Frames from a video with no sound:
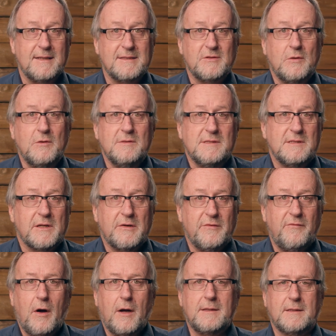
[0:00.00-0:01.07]
dass
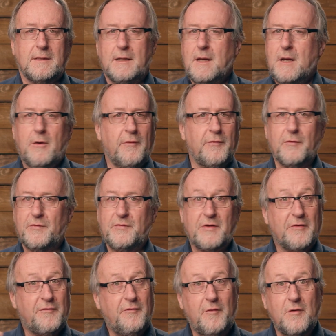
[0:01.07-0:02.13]
unsere Worte und
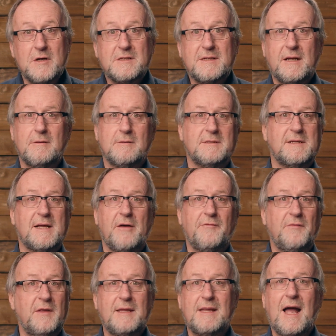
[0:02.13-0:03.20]
unsere
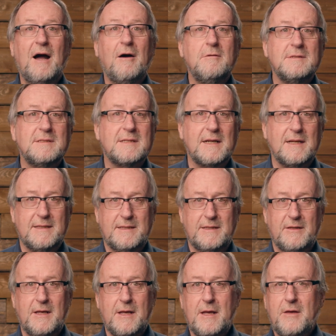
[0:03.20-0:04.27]
Vorstellungskraft nicht
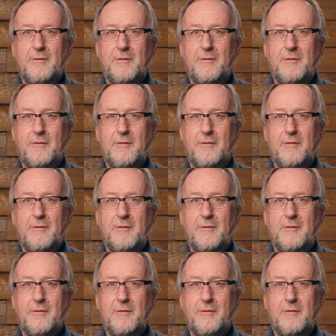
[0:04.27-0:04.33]
ausreichen